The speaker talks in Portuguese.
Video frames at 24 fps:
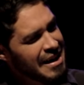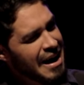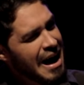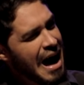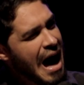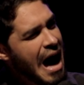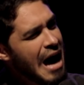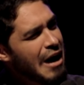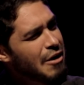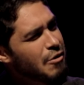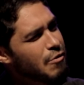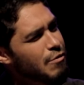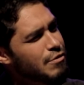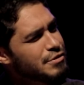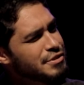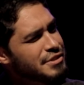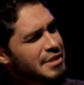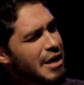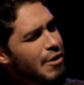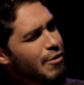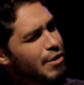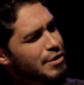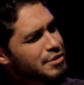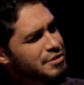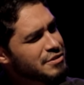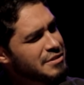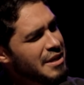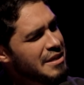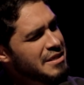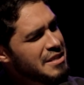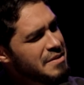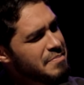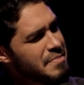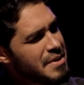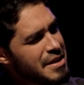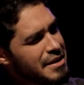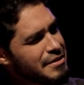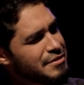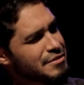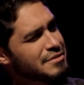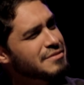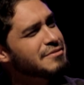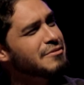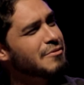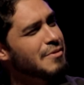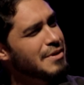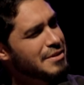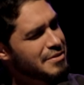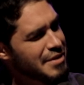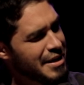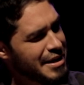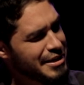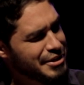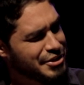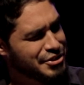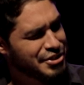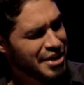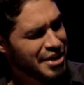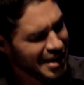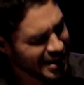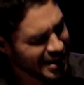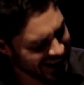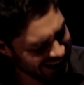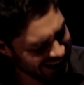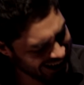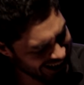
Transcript: A angústia hoje está em mim quando ele chega.